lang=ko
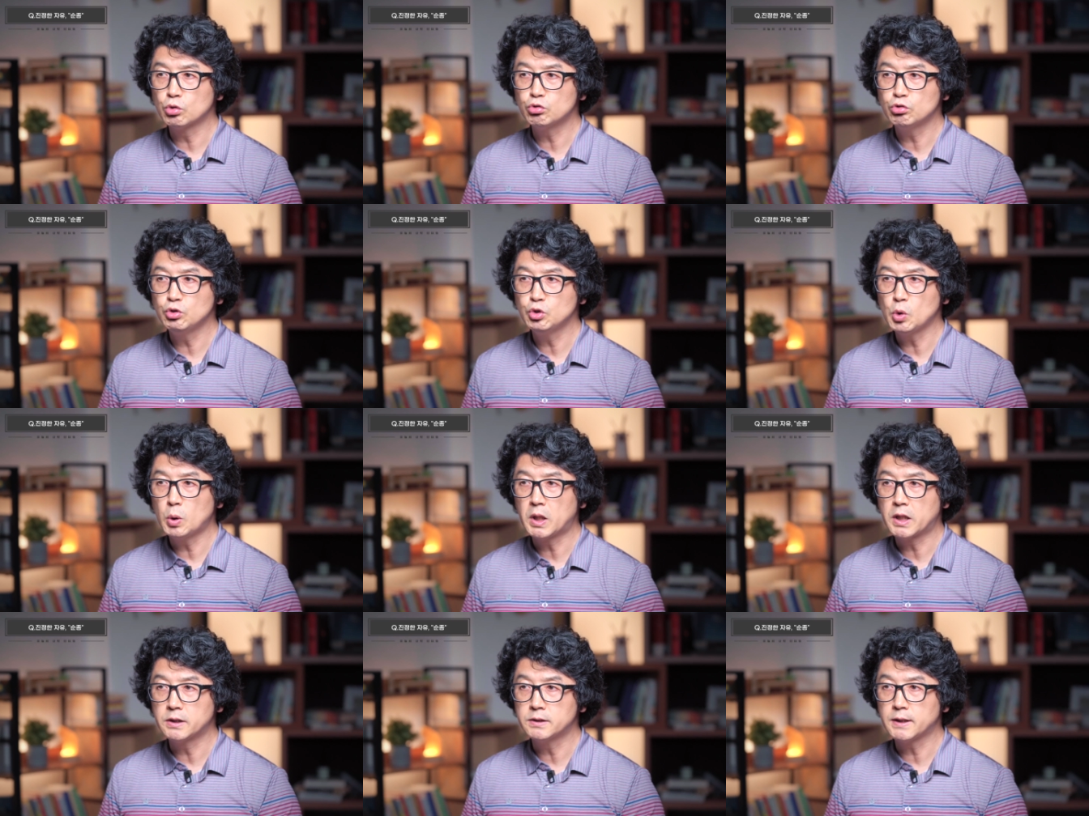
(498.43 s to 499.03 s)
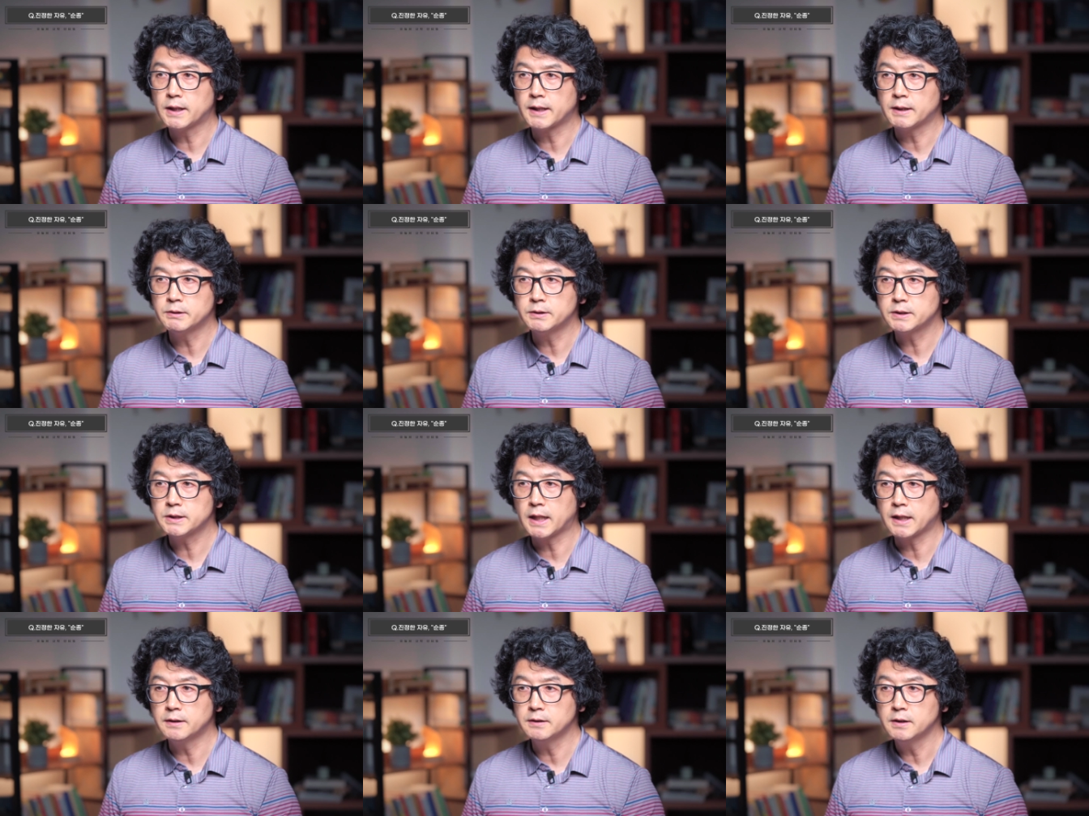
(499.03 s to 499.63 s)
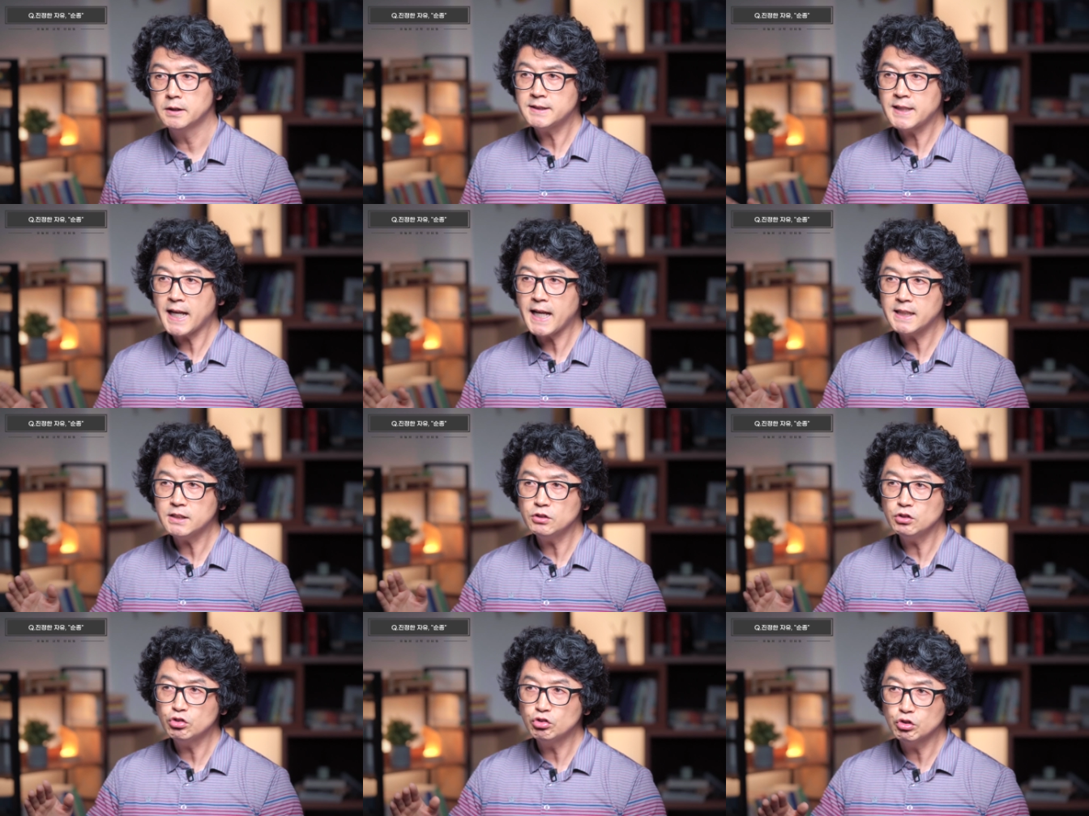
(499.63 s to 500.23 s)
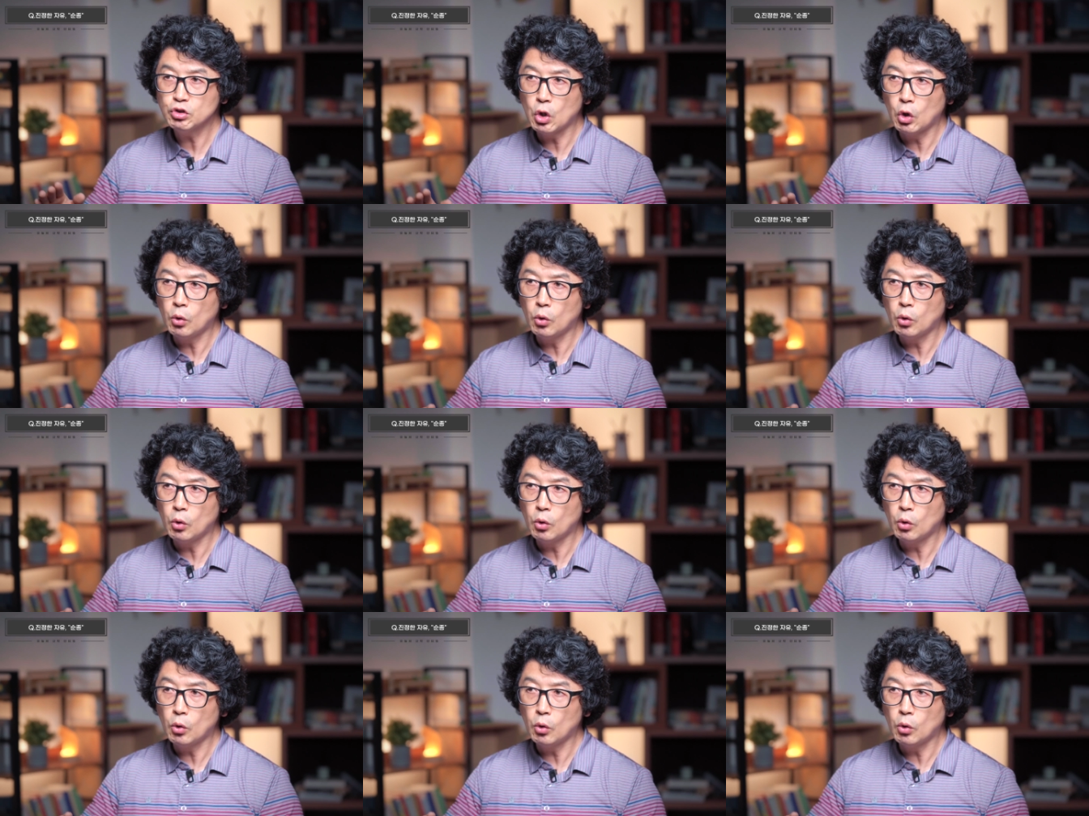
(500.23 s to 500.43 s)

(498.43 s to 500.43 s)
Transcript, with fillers: 순종하는 자는 찾을 수가